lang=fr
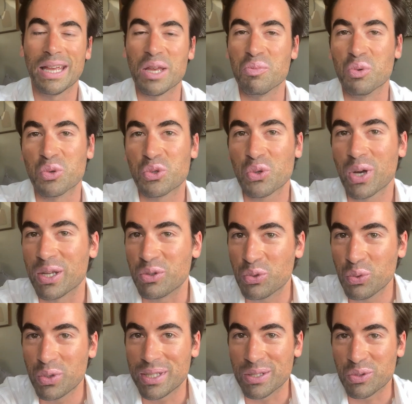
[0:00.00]
bonjour à
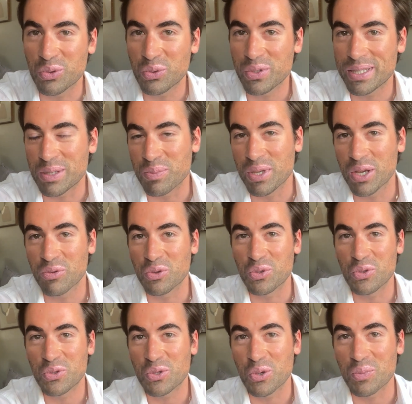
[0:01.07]
toutes et tous et
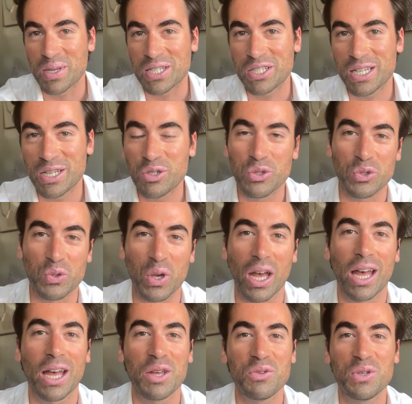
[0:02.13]
bienvenue sur ma chaîne. Je suis
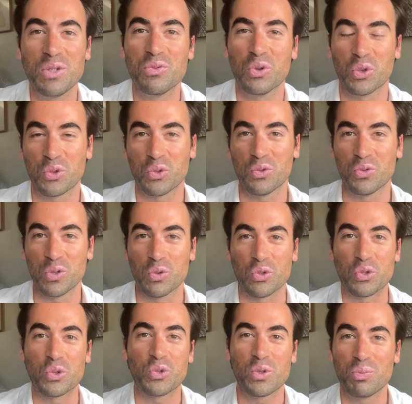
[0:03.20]
ravi de vous retrouver
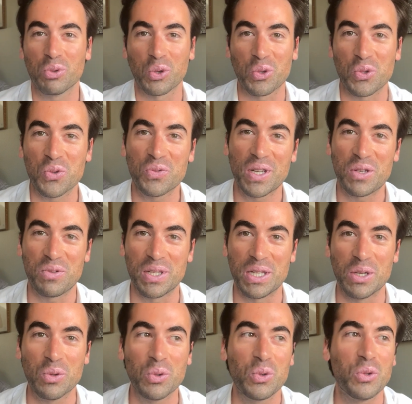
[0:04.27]
aujourd'hui pour une nouvelle
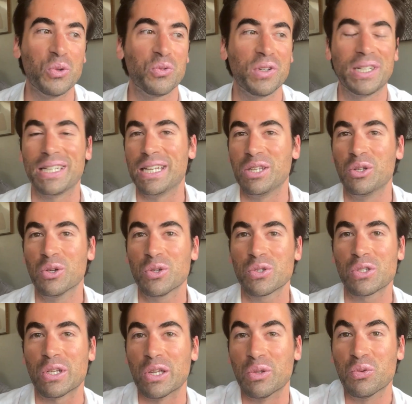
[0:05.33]
vidéo, une nouvelle
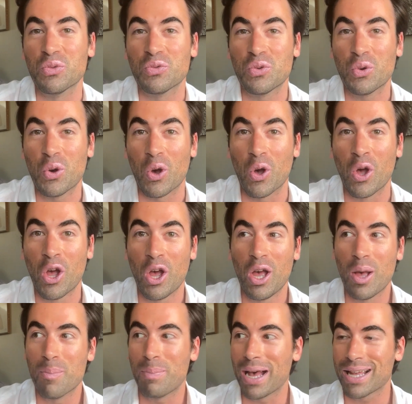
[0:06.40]
guidance, un nouveau euh,
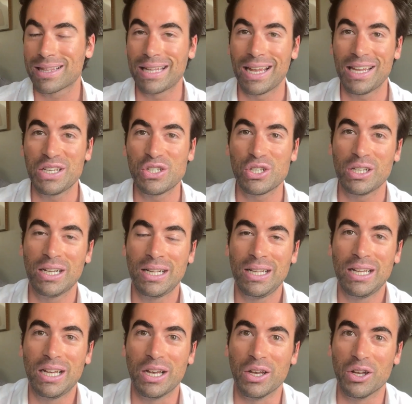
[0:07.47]
partage.
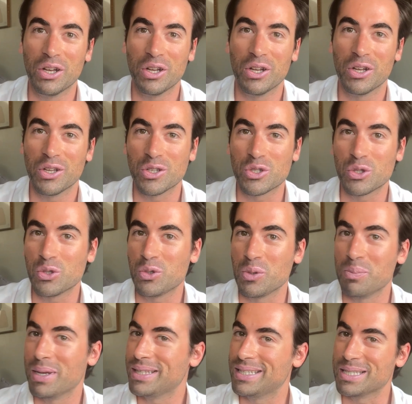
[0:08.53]
Euh, je suis
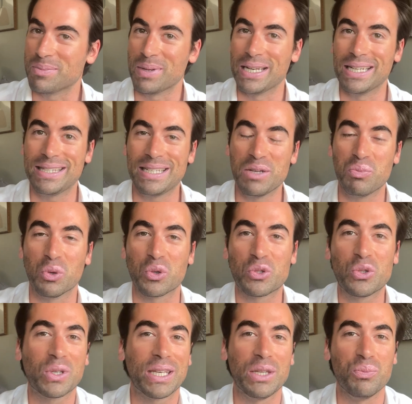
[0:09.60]
Baptiste Maletier, pour
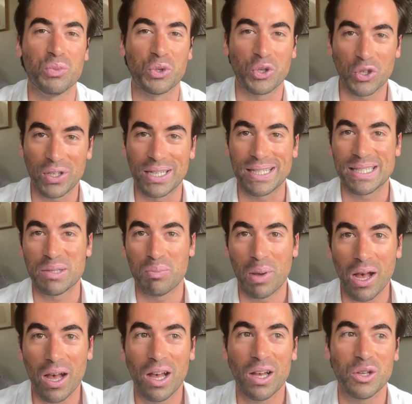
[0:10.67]
ceux qui ne me connaissent
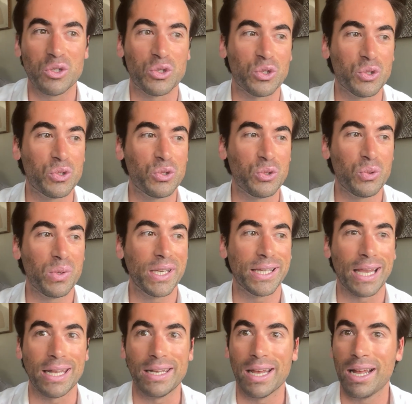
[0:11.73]
pas. Je suis
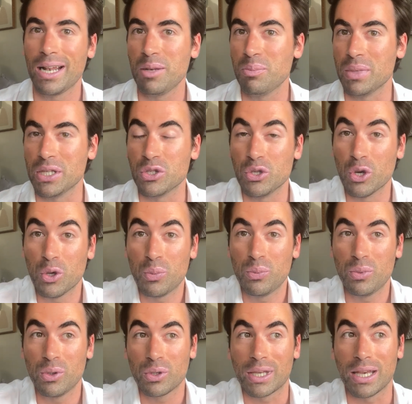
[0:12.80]
canal,
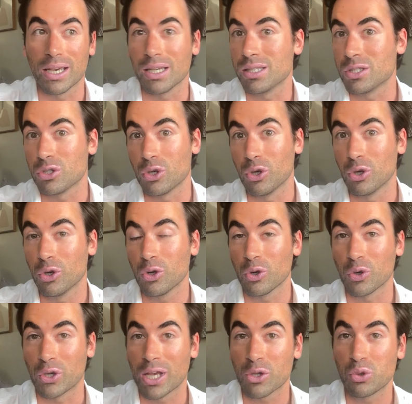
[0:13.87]
médium,
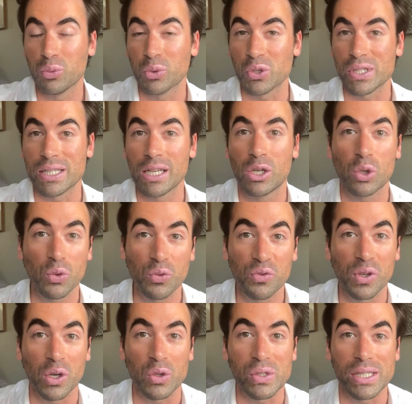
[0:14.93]
guérisseur, cartomancier,
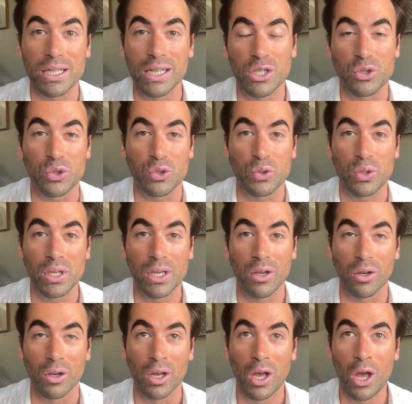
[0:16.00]
conférencier. Je suis
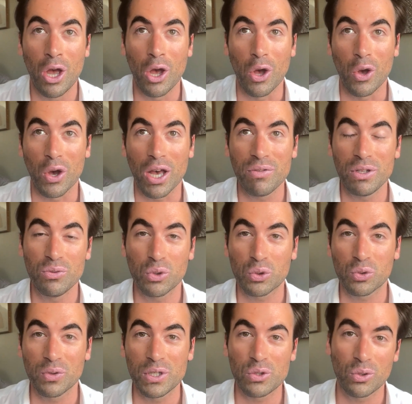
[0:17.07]
ravie euh, ravi de vous
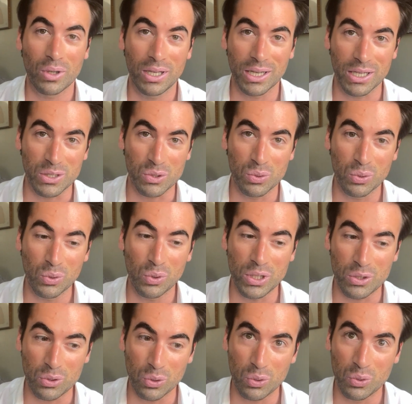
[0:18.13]
retrouver sur les réseaux et
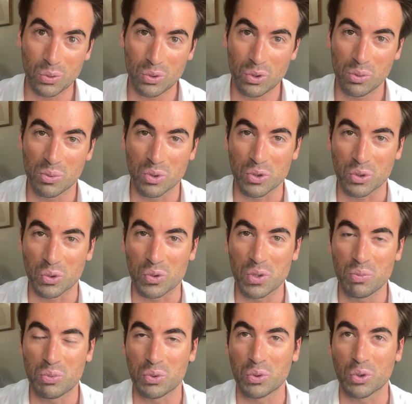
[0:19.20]
sur YouTube aujourd'hui
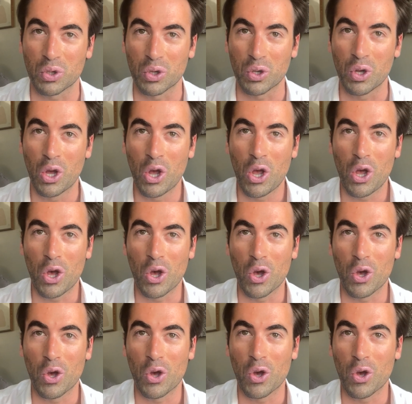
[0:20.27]
pour
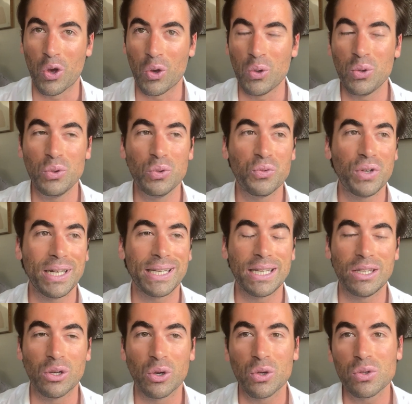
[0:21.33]
euh, une nouvelle
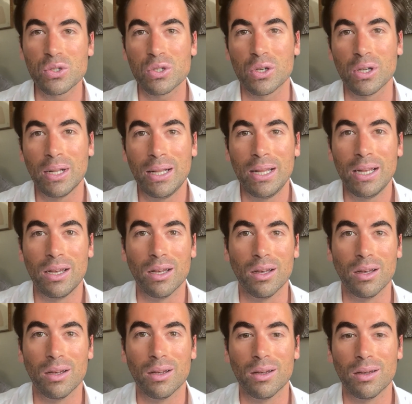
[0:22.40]
guidance.
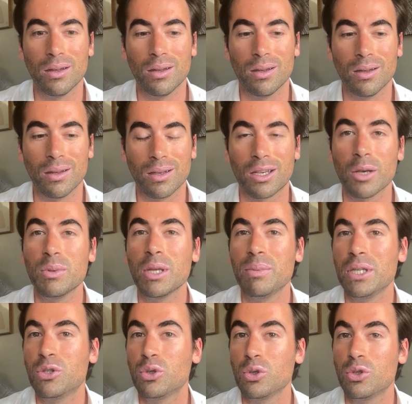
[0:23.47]
Euh, comme
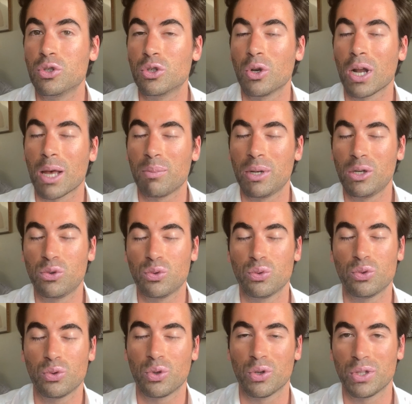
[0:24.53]
d'habitude, je le rappelle
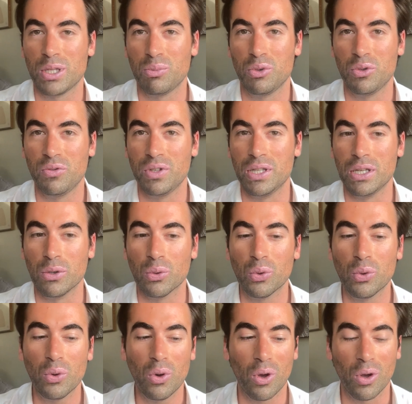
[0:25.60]
toujours en début de
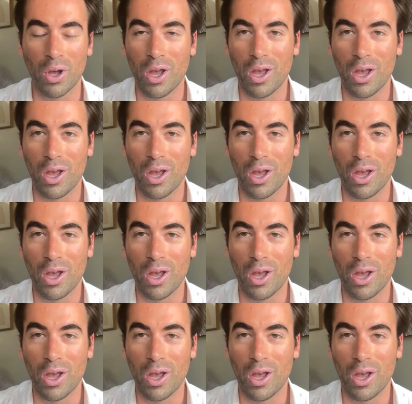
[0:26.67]
vidéo, euh,